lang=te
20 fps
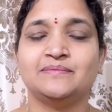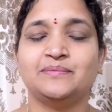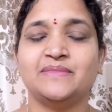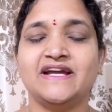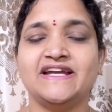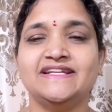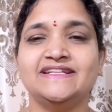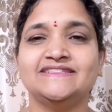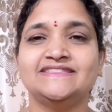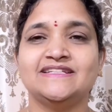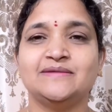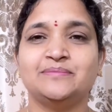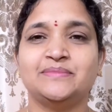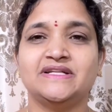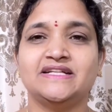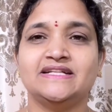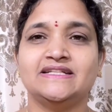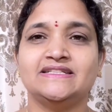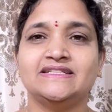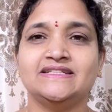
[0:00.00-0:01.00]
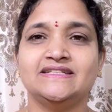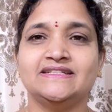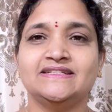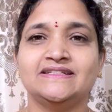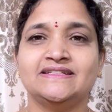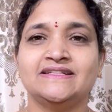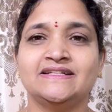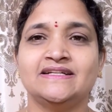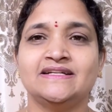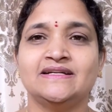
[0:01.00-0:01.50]
పైన చెప్పినది
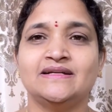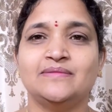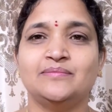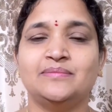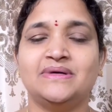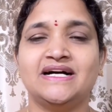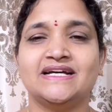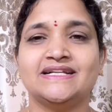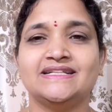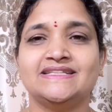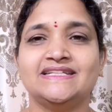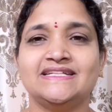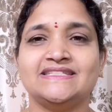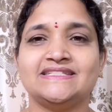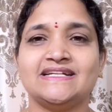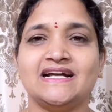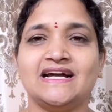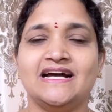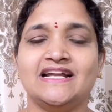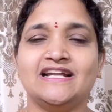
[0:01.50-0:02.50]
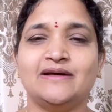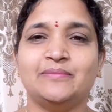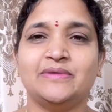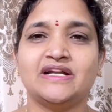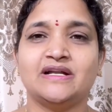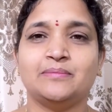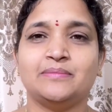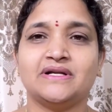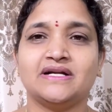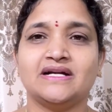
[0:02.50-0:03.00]
భారతదేశ
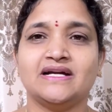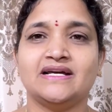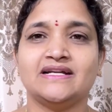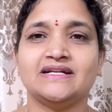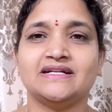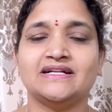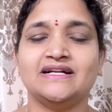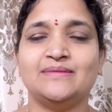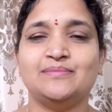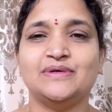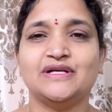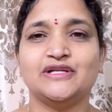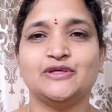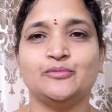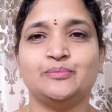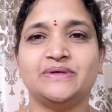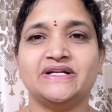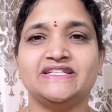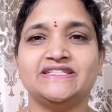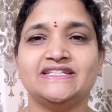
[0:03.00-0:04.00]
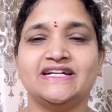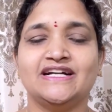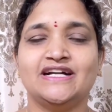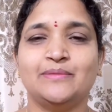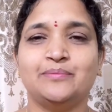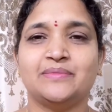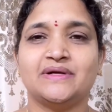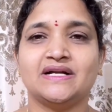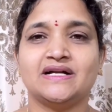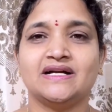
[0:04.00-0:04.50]
కాలమాన ప్రకారంగా మరియు
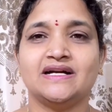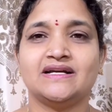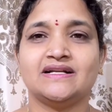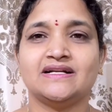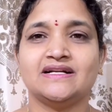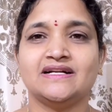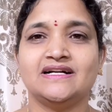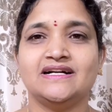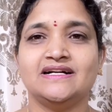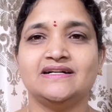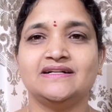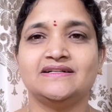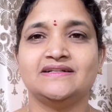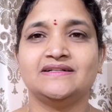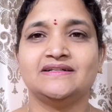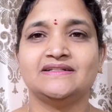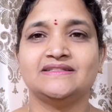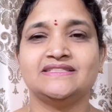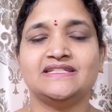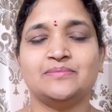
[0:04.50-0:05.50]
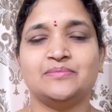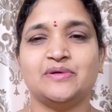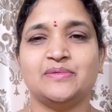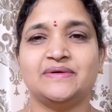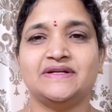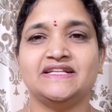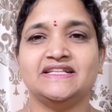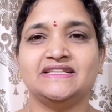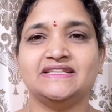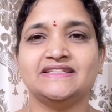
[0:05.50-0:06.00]
పంచాంగం ప్రకారంగా
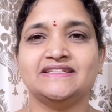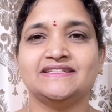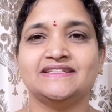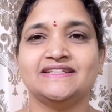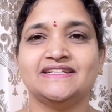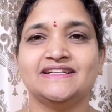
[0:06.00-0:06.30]
చెప్పబడింది